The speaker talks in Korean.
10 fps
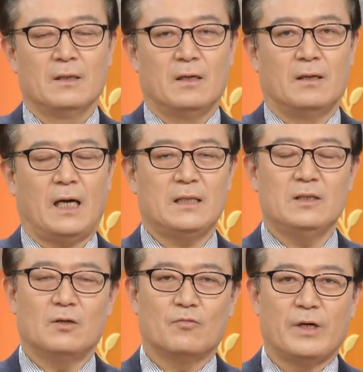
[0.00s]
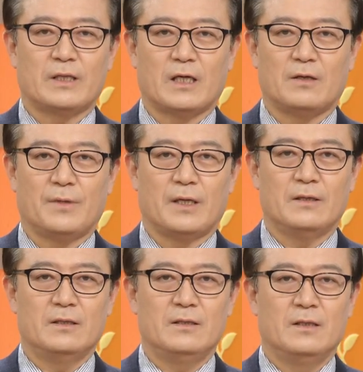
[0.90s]
어, 한 연구에
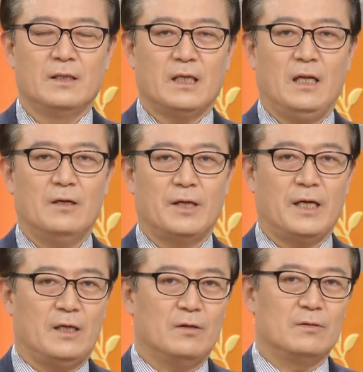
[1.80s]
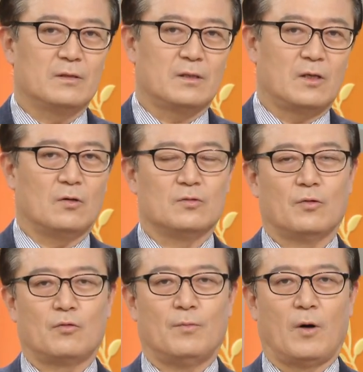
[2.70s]
따르면은 1년에 이런
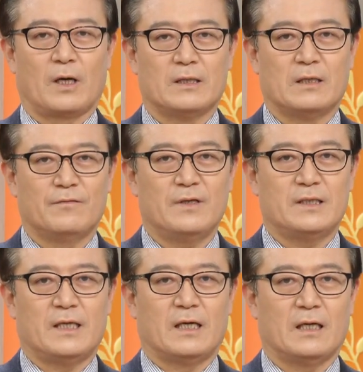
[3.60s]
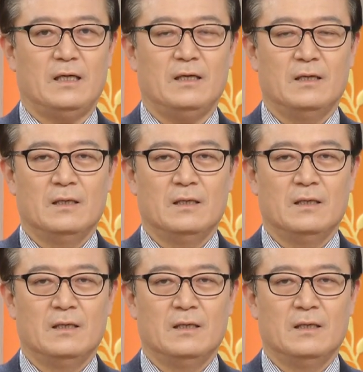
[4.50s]
경로로 먹게 되는 세제양이